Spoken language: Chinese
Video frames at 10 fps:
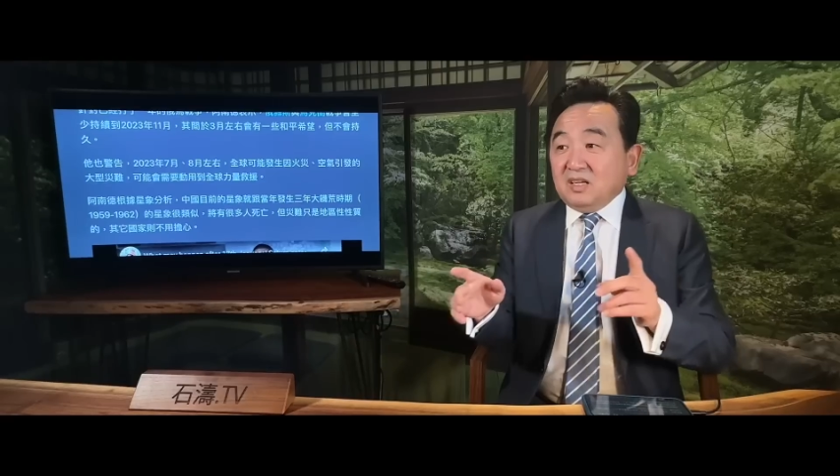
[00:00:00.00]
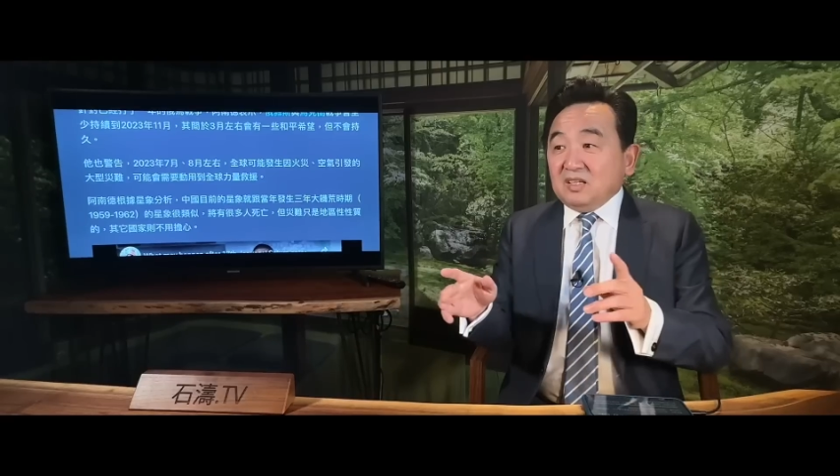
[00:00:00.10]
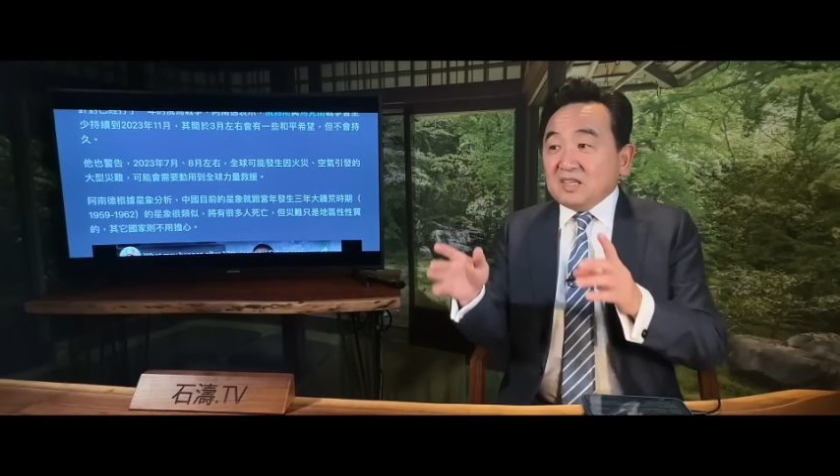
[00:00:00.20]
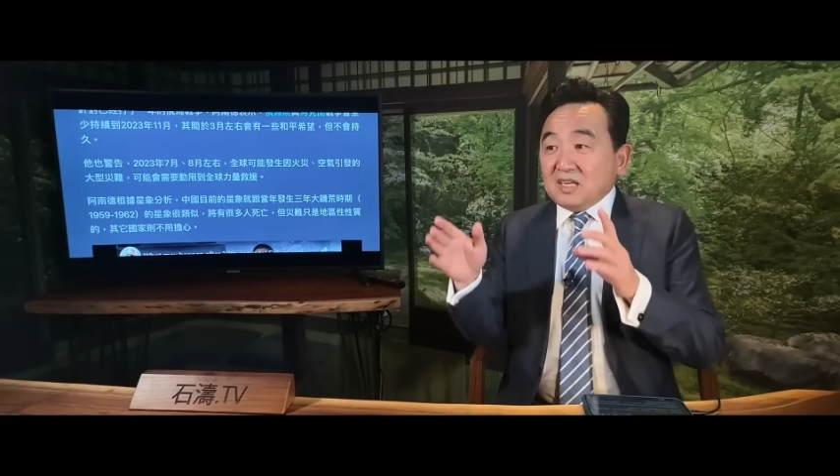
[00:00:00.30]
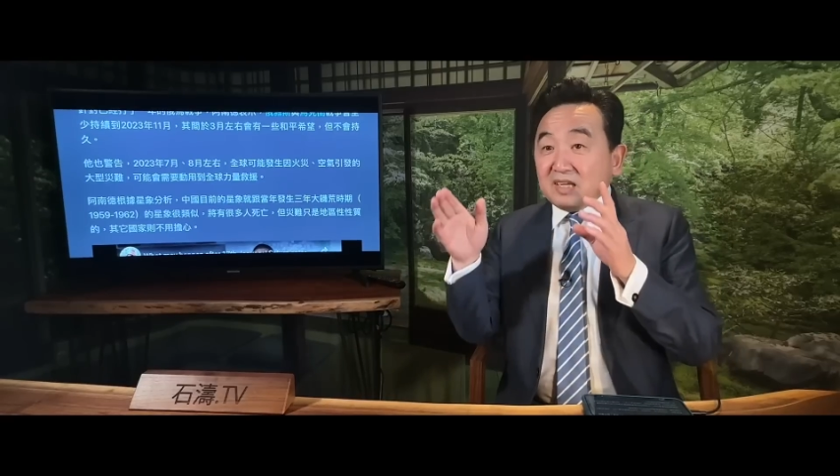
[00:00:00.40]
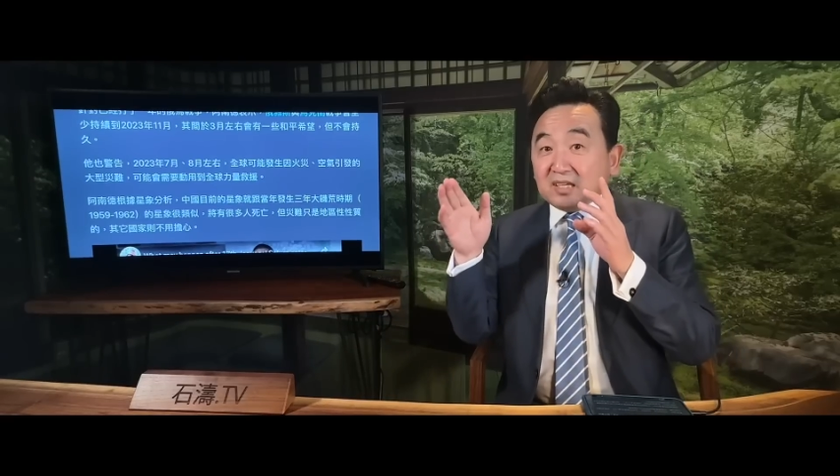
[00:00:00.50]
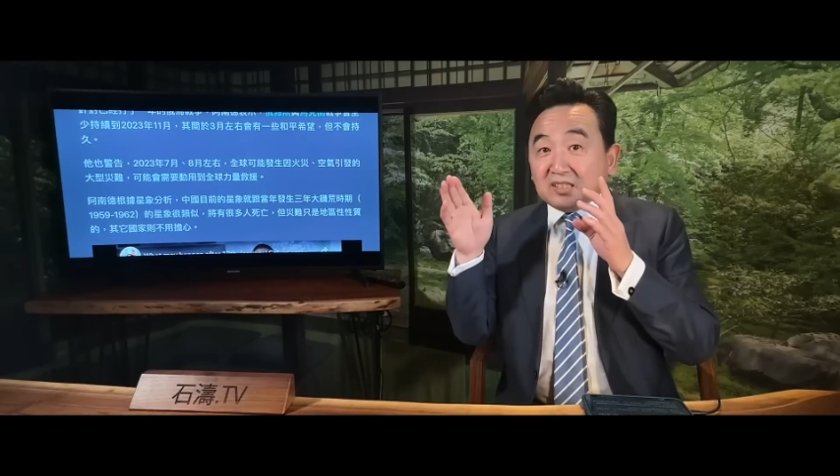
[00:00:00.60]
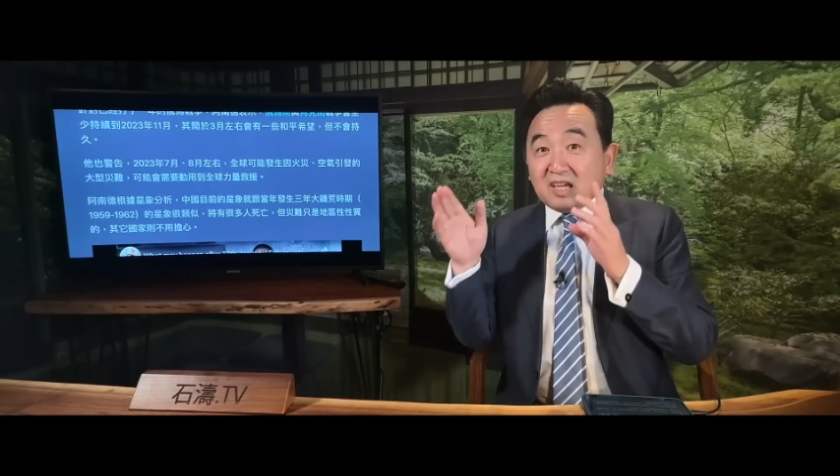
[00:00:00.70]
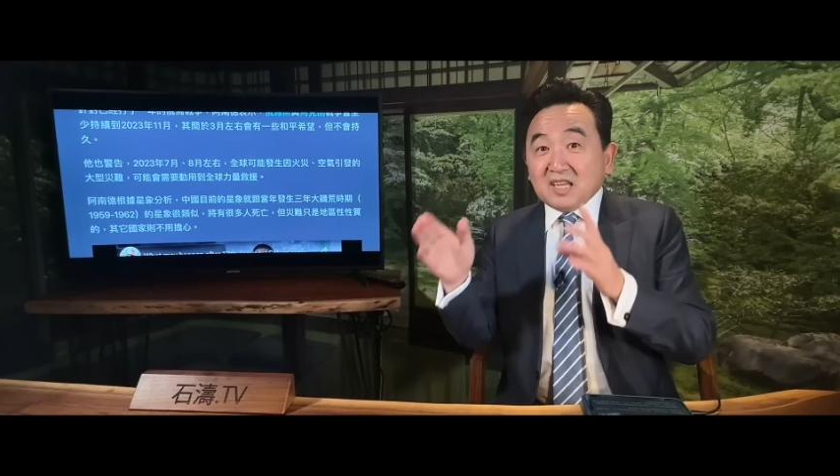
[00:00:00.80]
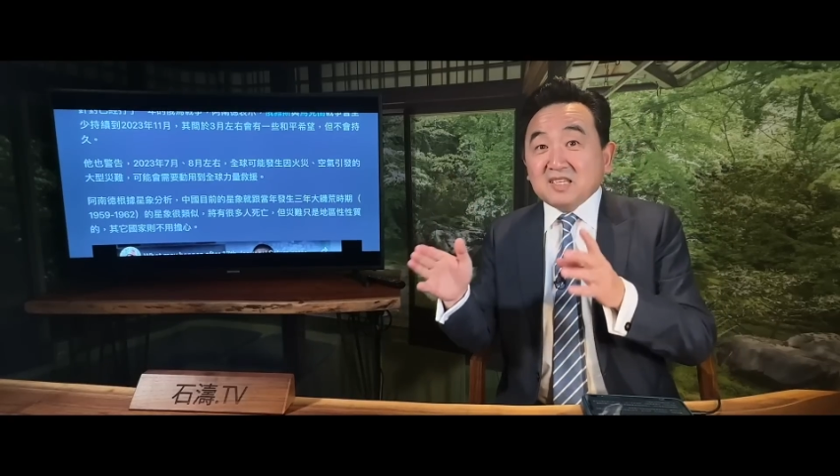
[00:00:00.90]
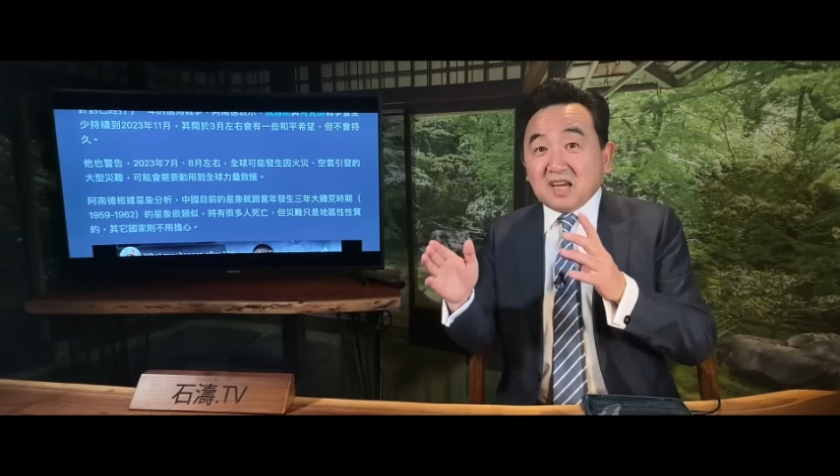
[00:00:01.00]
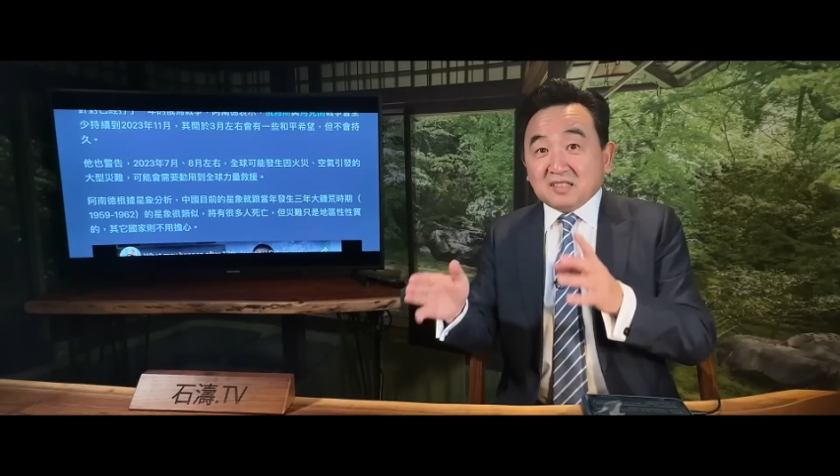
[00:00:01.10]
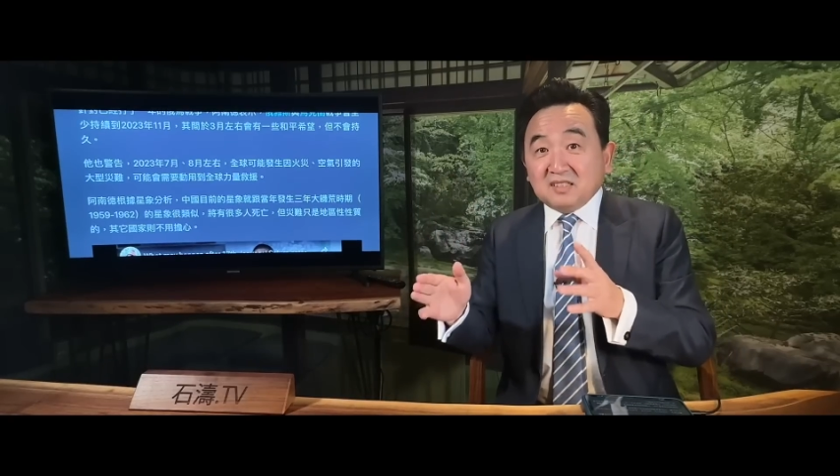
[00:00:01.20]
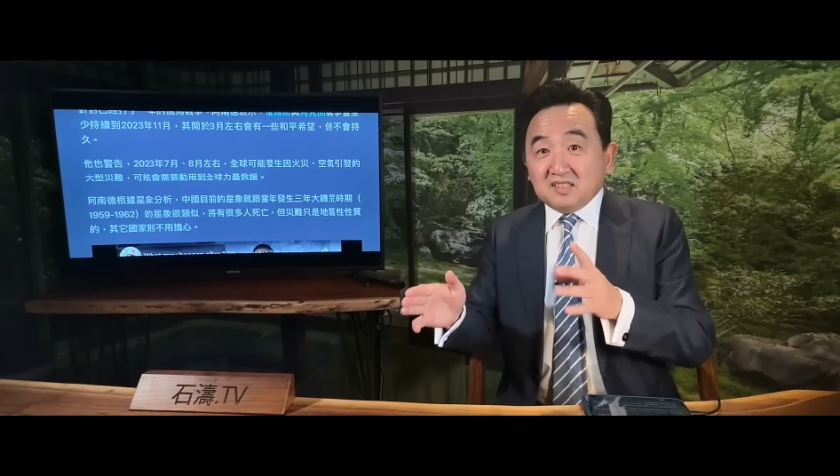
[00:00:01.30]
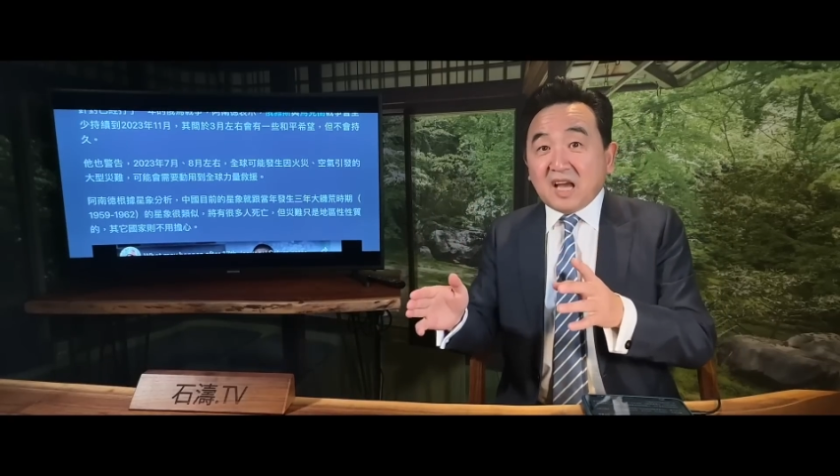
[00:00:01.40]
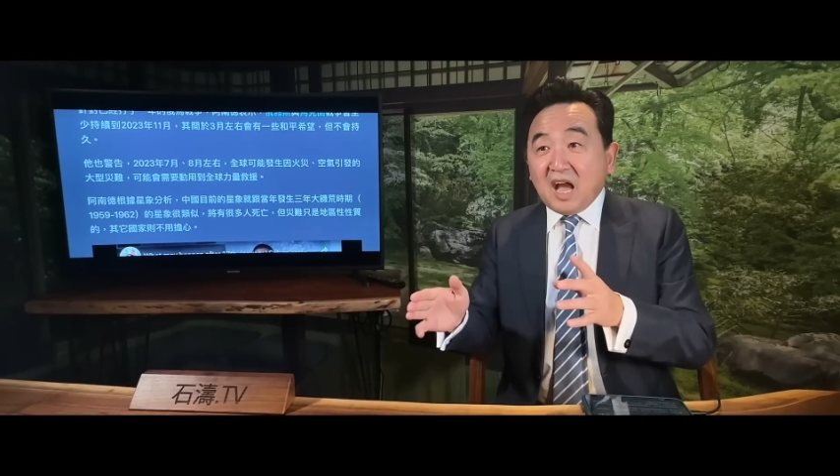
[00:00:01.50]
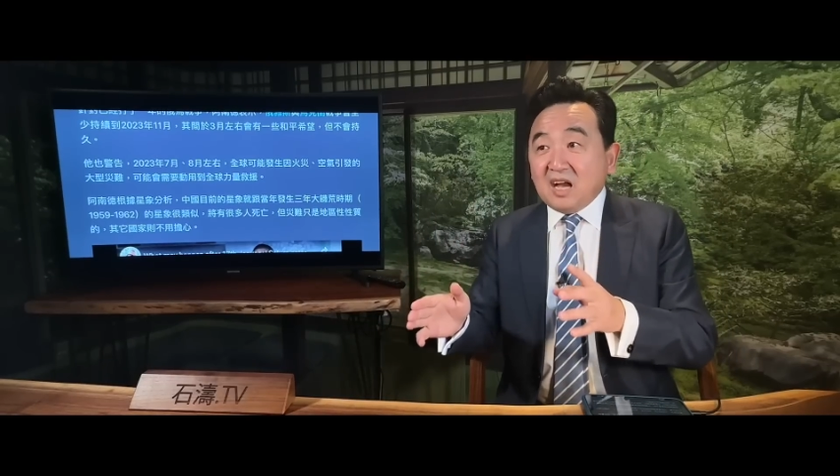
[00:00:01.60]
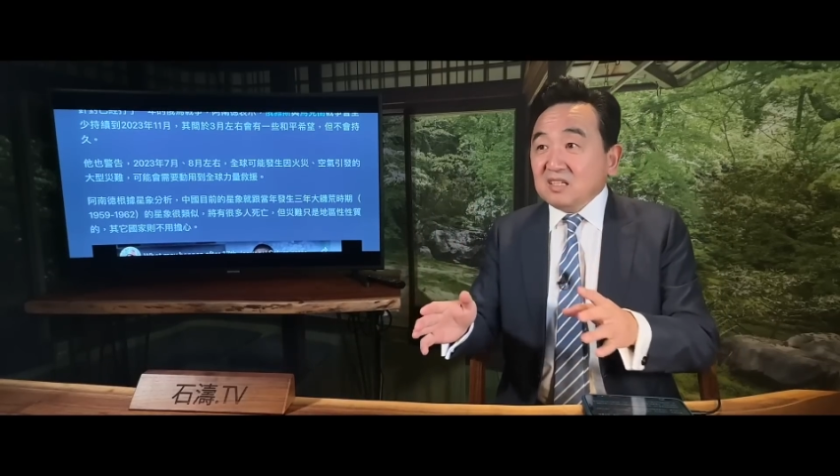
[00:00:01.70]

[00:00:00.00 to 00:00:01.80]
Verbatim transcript: 在那个天象之下